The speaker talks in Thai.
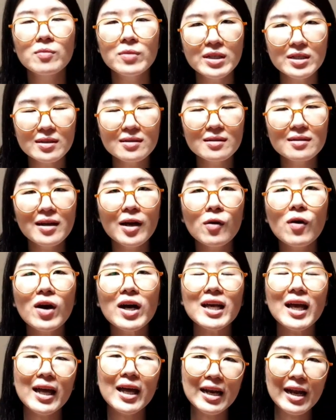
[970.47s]
มีชื่อเรียกว่า
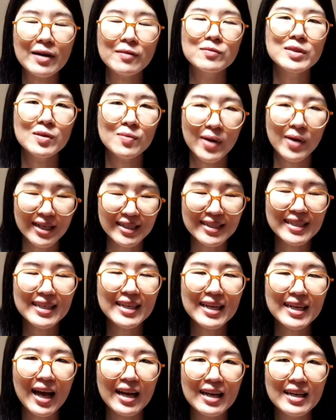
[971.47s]
การทำสมาธิ
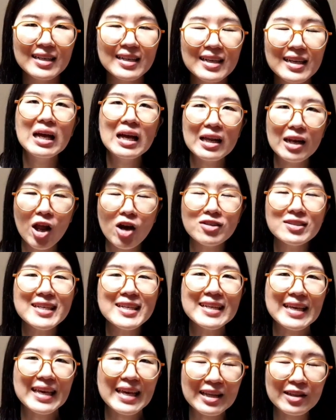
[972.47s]
ค่ะลอง
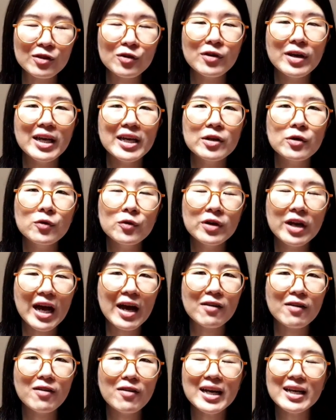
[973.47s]
สังเกตตัวเองดูนะ
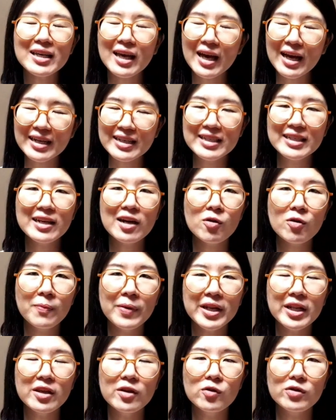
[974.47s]
คะว่าอาการที่เรา
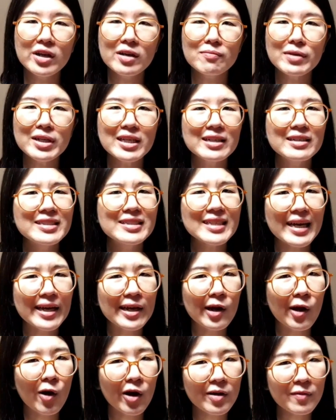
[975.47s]
เป็นอยู่เนี่ยมันคือใจ
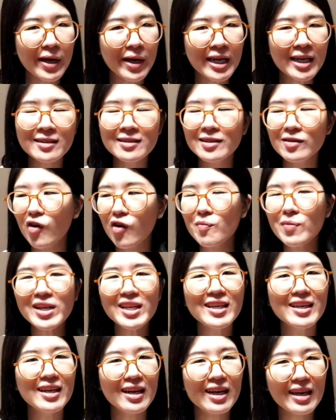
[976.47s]
ลอยไหมหรือว่ามั
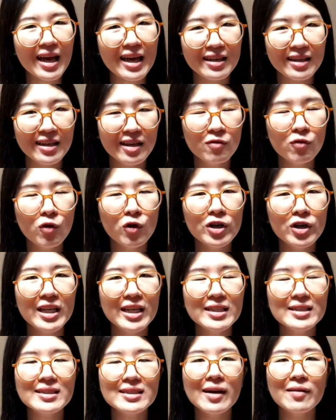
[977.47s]
นคืออาการคิดวน
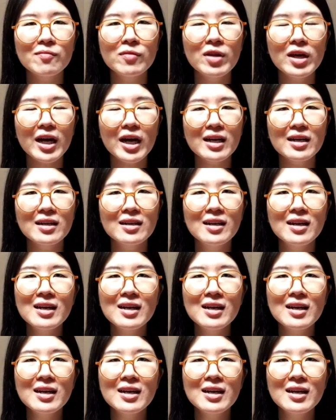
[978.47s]
คิดซ้ำนะคะ